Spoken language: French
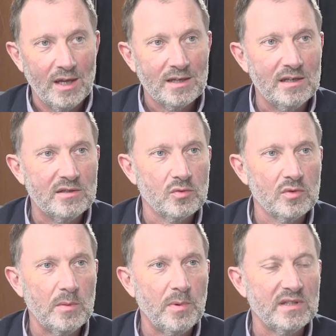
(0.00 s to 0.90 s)
Quels
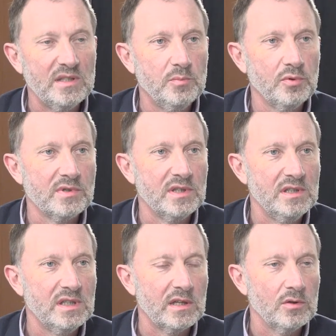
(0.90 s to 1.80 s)
sont les principaux
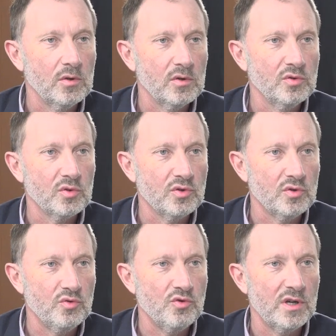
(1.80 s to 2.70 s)
indicateurs sur
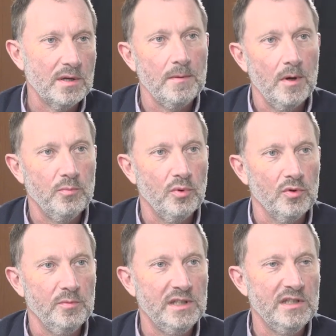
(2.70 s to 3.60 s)
ce sujet pour
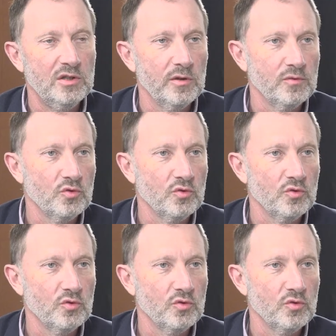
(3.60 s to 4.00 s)
2019